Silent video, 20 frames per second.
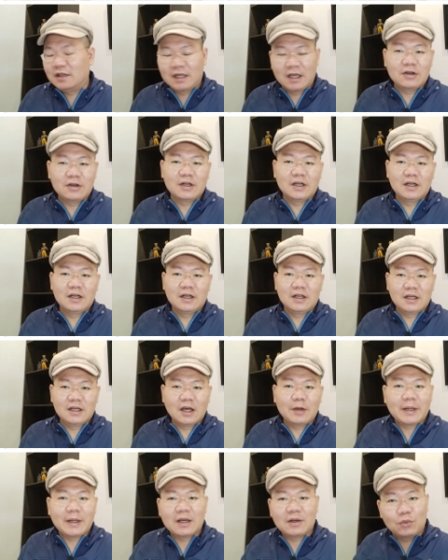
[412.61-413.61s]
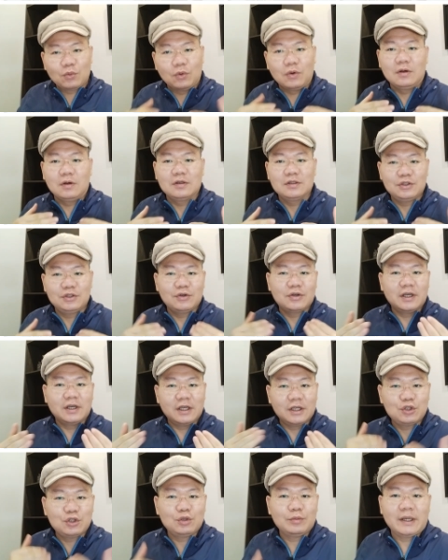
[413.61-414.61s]
然后呢，老板，我就可
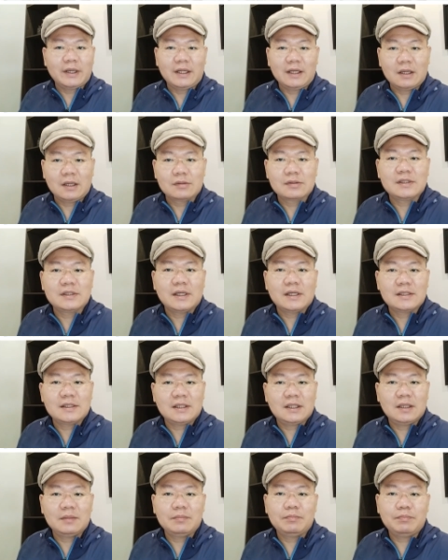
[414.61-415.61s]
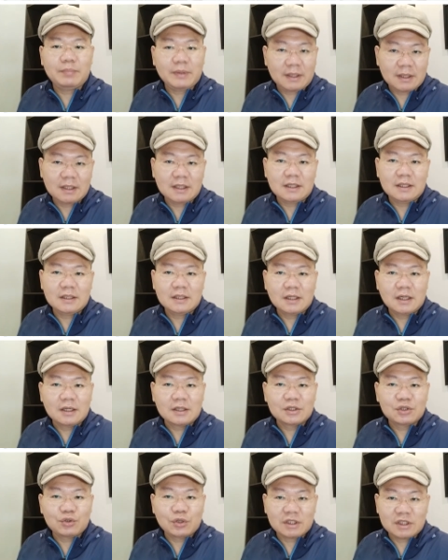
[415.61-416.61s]
以去买劳斯莱斯跟宾利
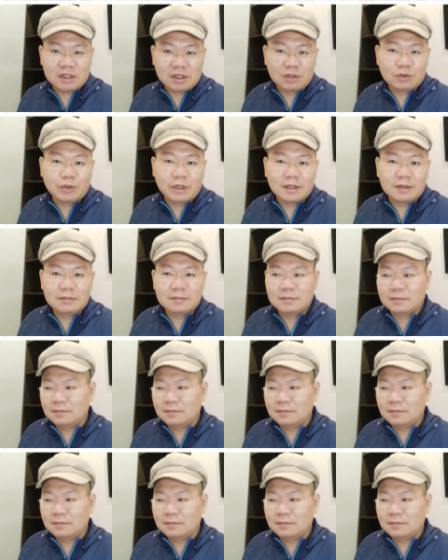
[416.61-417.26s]
啊，最新款。